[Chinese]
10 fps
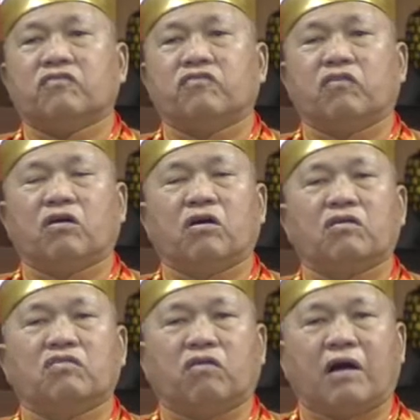
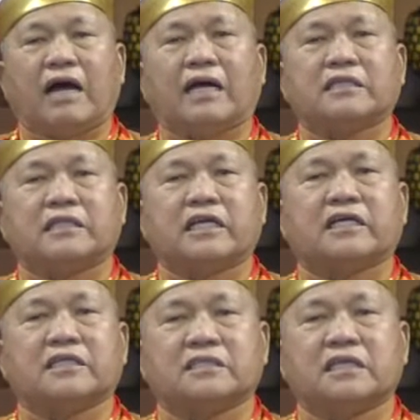佛法鼎
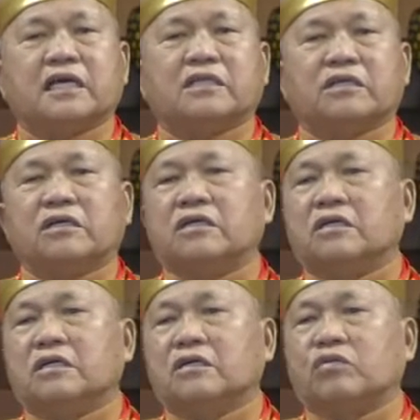盛
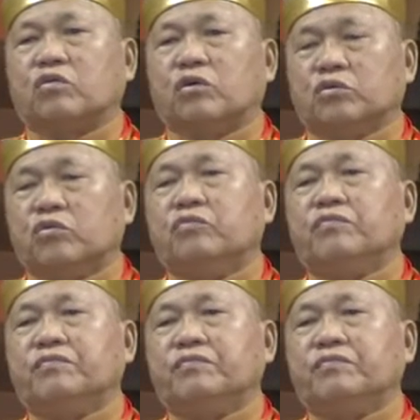的国度，